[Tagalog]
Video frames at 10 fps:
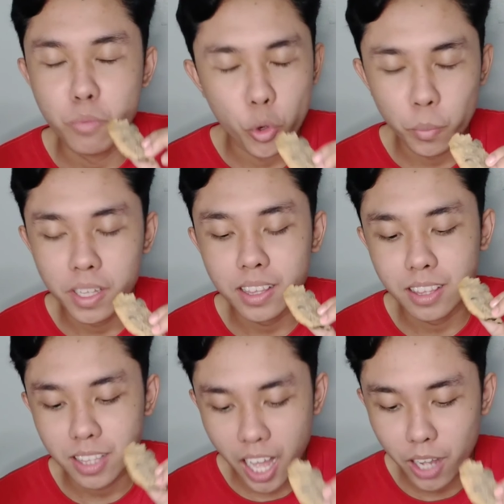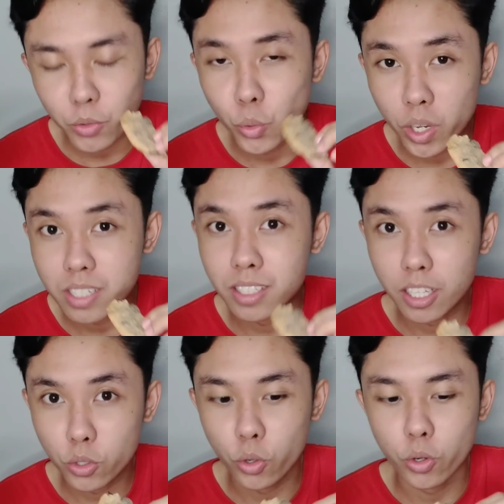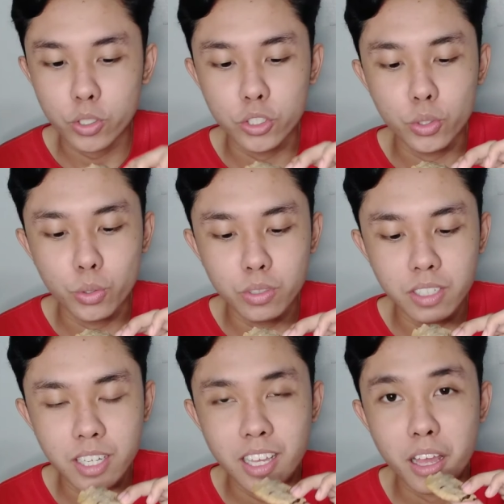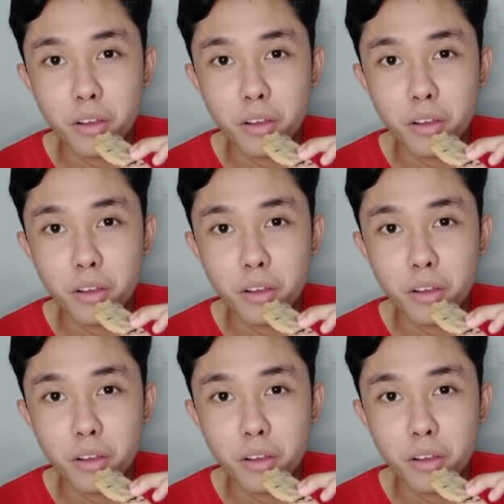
moment ng cookies na to, yung